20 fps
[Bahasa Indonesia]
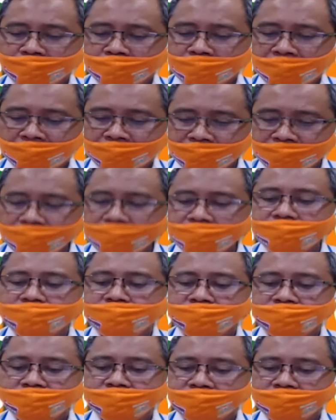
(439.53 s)
Mari
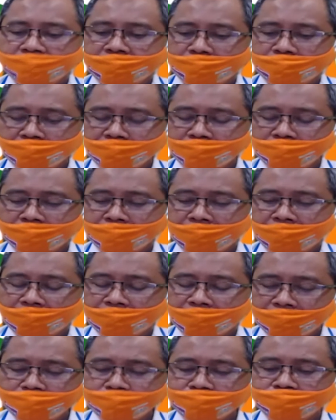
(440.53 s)
eh, kami
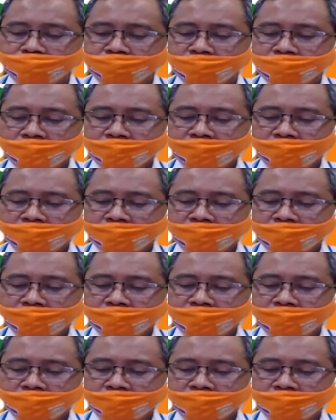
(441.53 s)
berharap